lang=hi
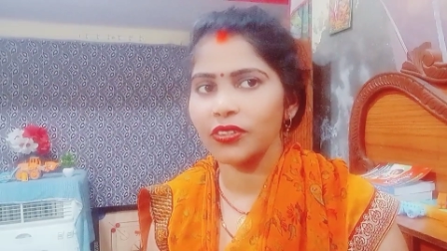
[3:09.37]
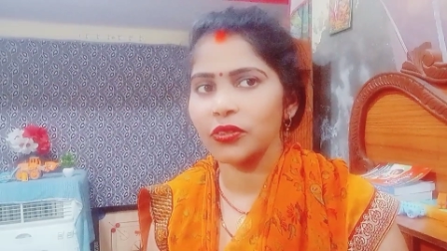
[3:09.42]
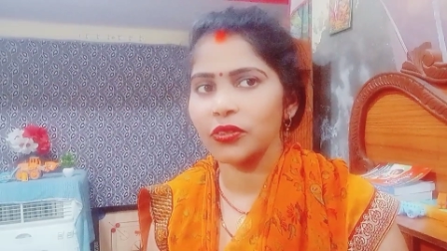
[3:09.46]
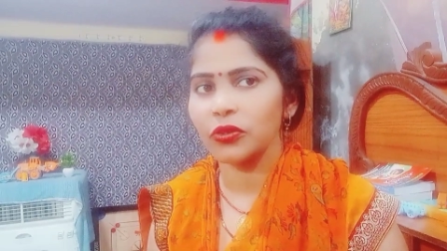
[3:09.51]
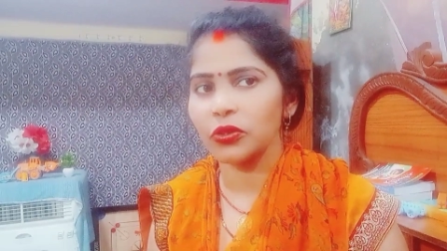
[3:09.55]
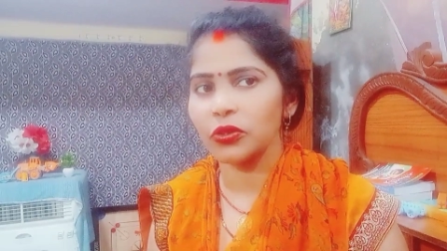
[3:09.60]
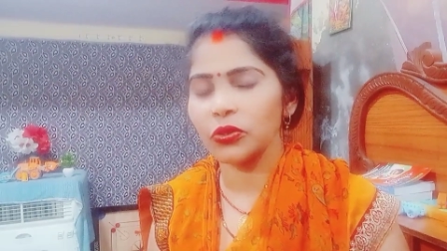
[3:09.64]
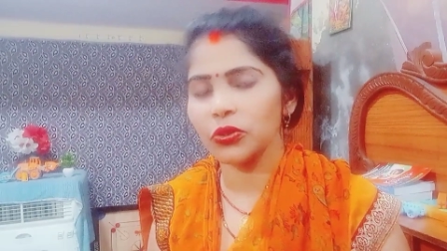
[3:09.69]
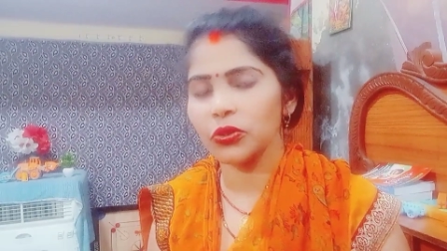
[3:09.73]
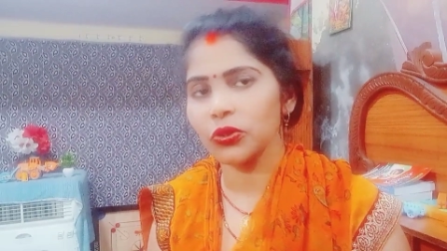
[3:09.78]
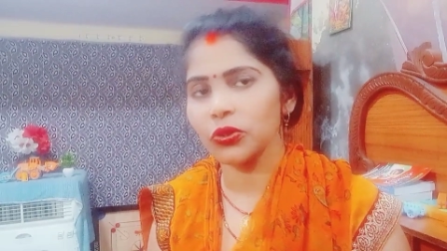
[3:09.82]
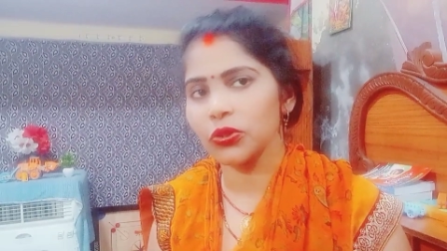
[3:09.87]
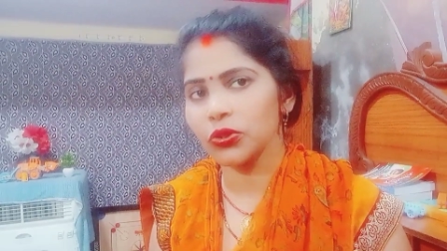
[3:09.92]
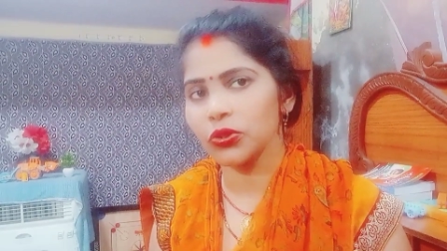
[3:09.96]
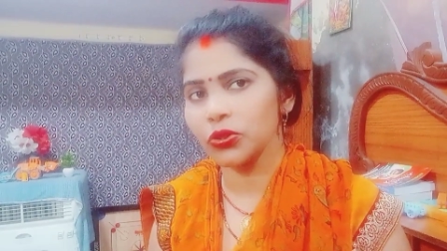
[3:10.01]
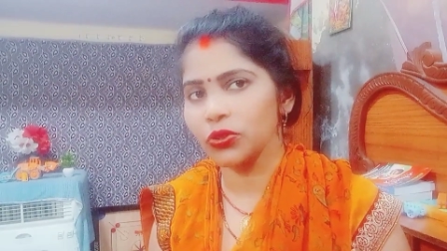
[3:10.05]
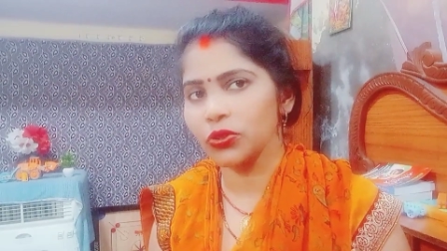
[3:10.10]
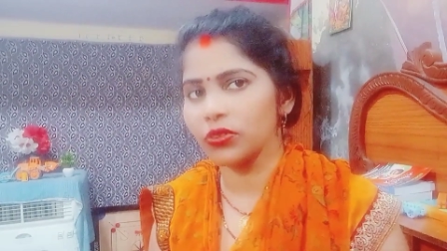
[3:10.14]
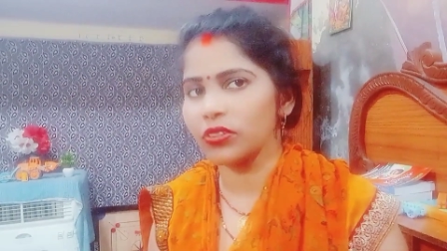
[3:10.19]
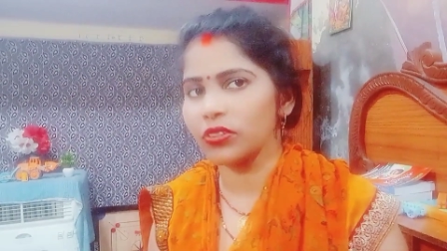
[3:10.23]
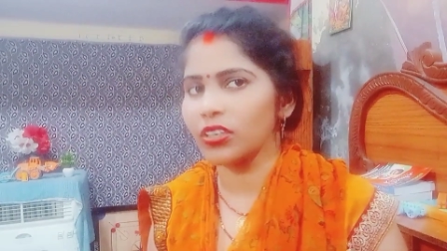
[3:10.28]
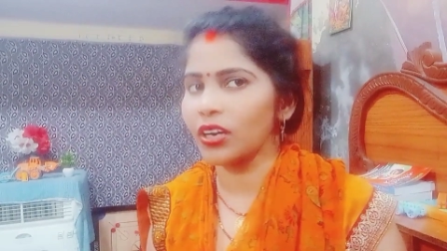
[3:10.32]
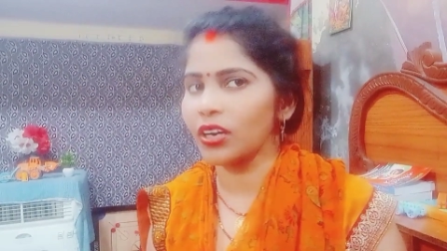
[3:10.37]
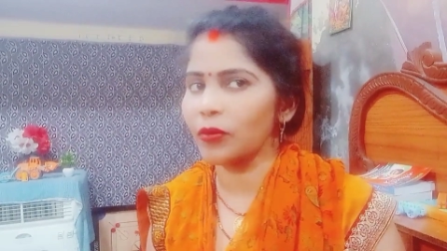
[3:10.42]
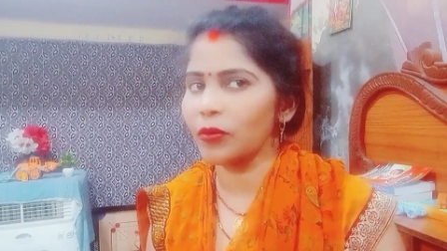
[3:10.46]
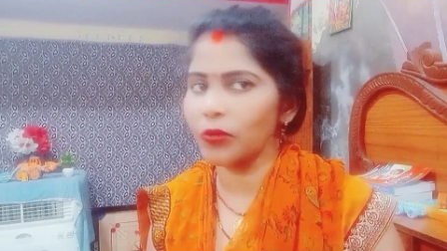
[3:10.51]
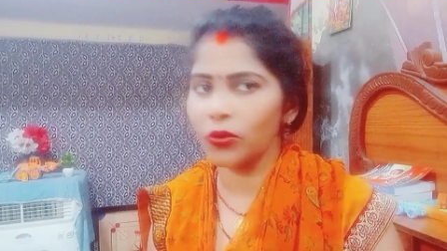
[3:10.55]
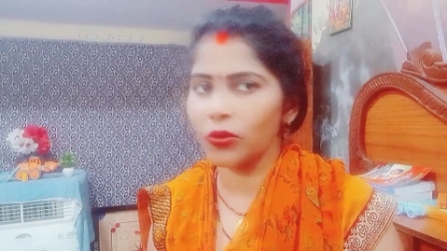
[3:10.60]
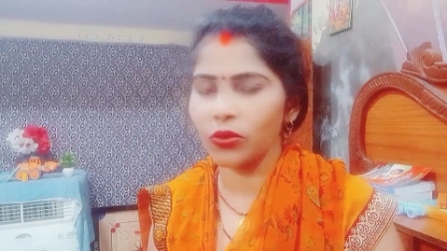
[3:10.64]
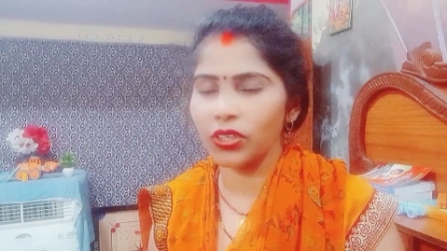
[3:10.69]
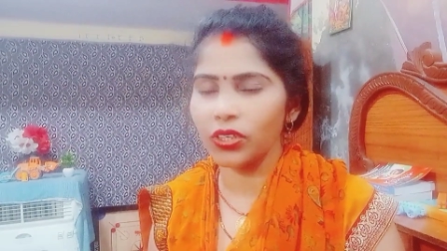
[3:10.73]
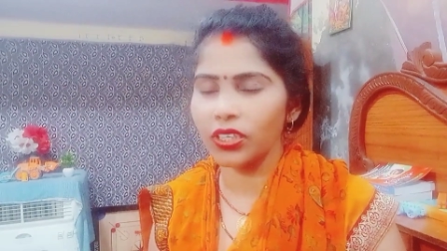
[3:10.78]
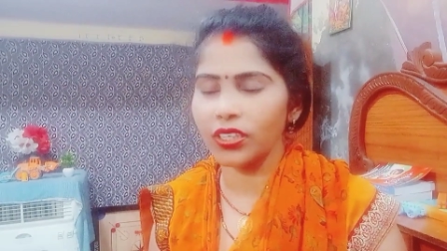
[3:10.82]
तो सो दोस्तों आप
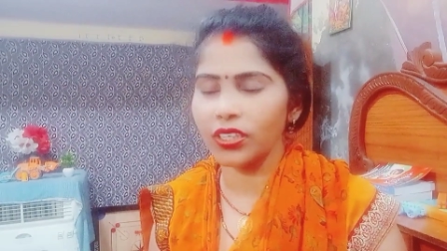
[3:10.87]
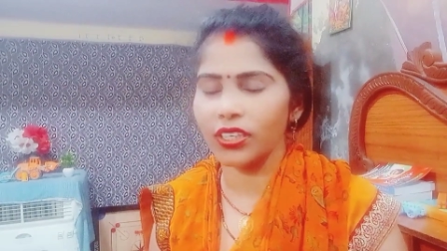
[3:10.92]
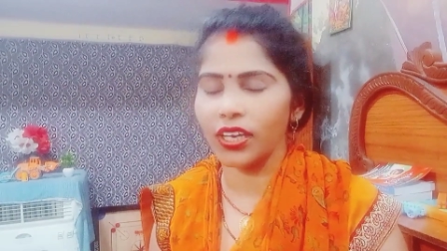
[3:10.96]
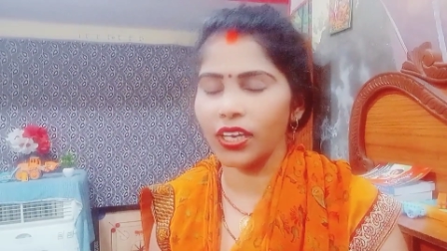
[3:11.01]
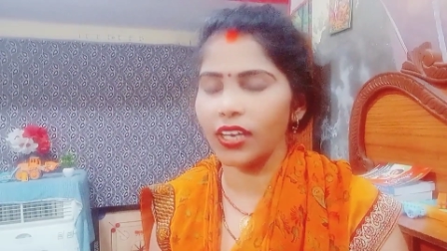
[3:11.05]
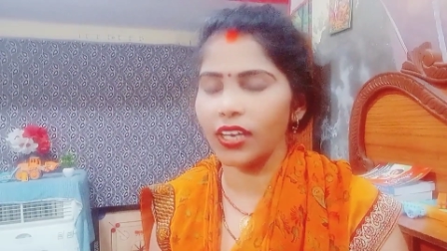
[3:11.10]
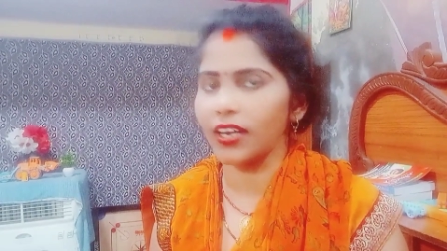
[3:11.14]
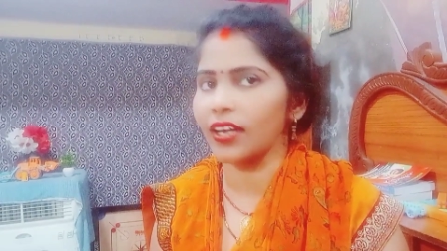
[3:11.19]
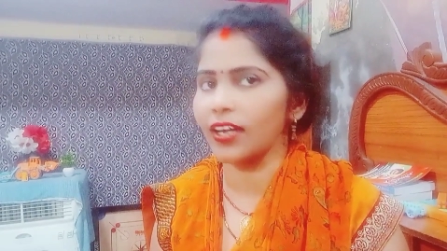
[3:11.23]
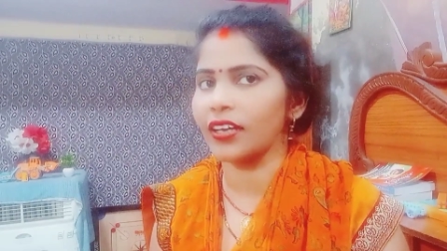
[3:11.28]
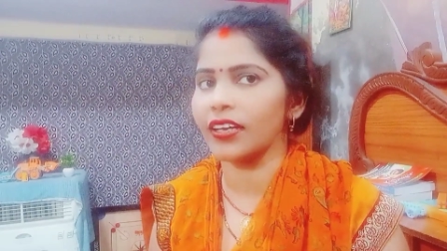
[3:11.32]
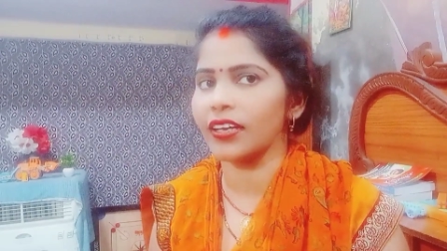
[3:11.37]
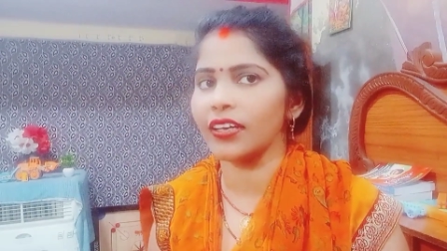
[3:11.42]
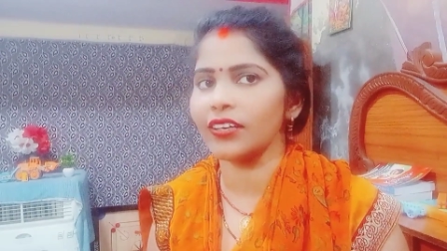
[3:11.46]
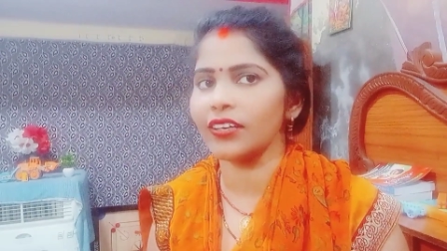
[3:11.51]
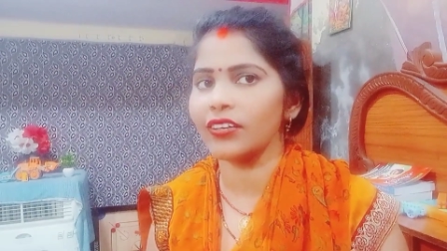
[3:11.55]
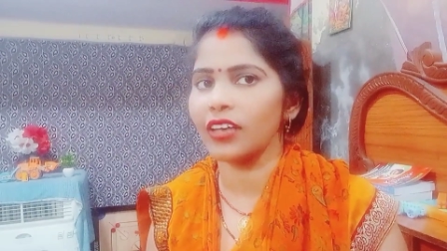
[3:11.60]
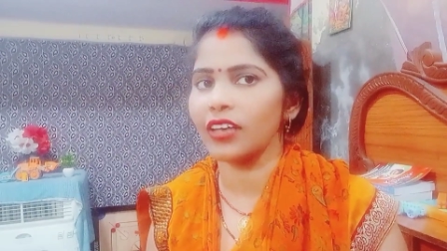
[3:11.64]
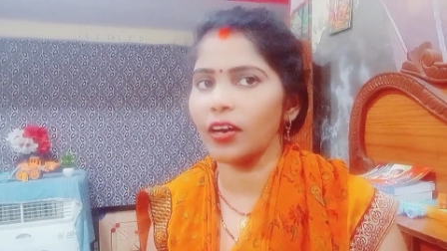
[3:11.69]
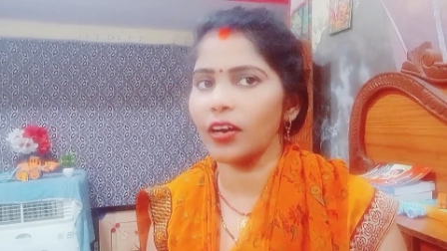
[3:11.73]
लोग की क्या राय है